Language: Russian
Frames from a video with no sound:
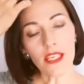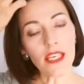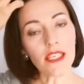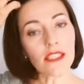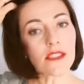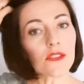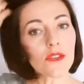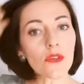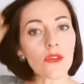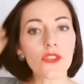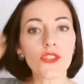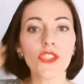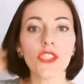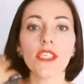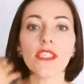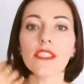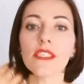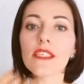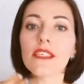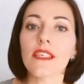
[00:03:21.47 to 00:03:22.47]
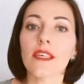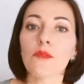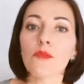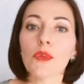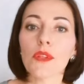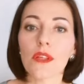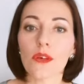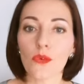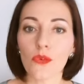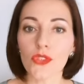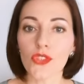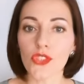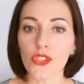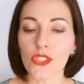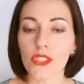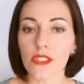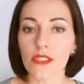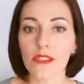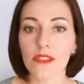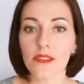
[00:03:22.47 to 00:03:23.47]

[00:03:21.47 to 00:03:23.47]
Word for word: Я не исключение, я была очень